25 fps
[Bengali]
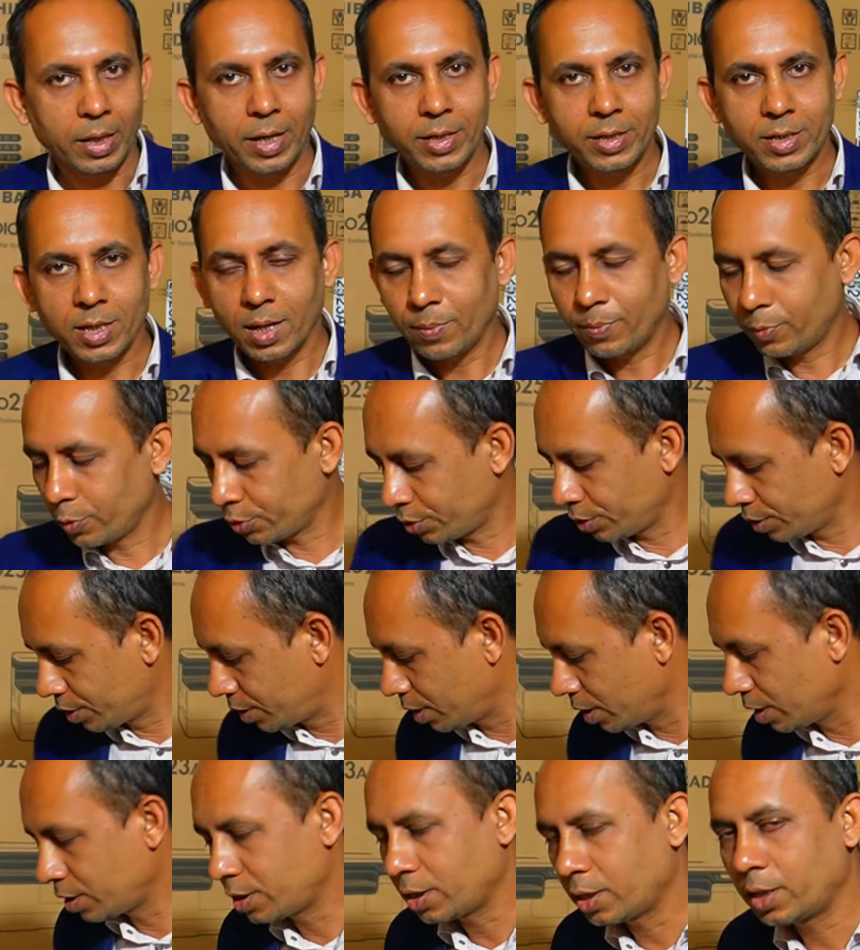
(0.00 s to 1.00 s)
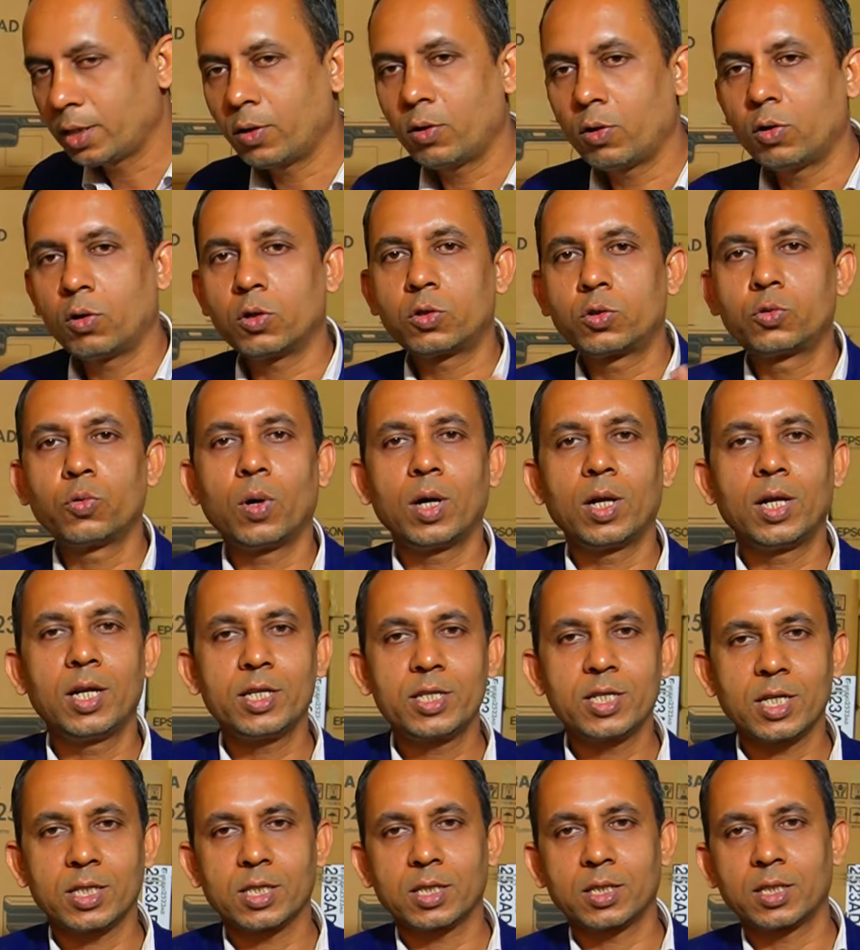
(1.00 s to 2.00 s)
এটা পঁচিশ তেইশ এ হলো
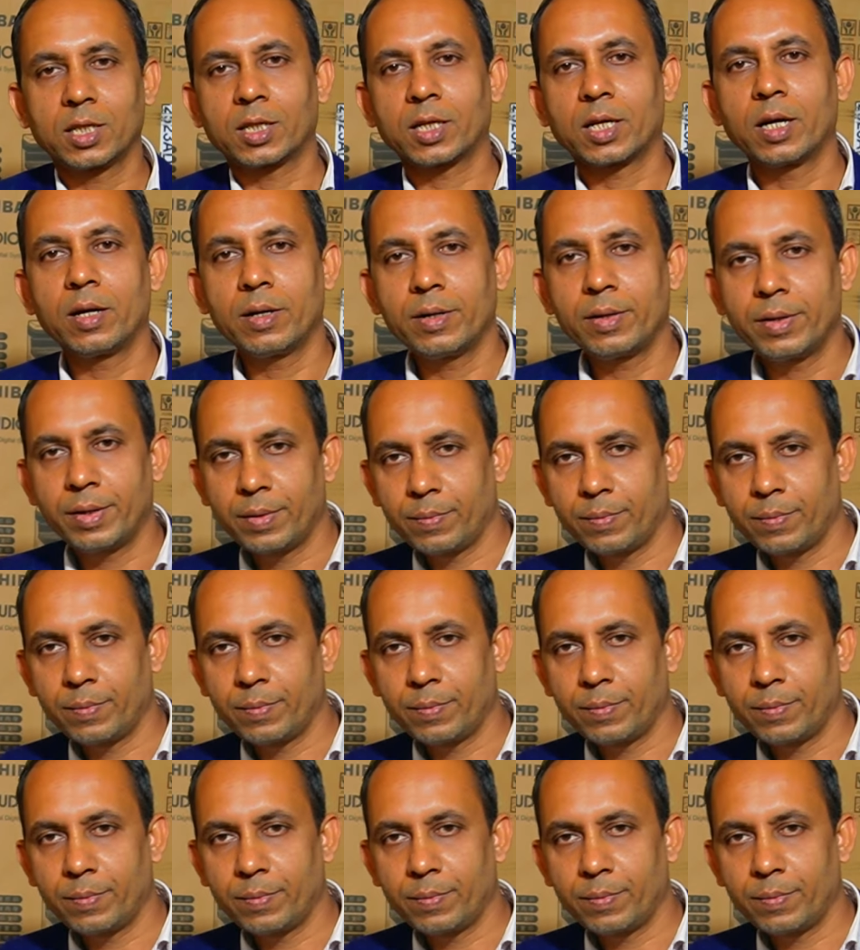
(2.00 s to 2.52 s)
চুয়াল্লিশ হাজার টাকা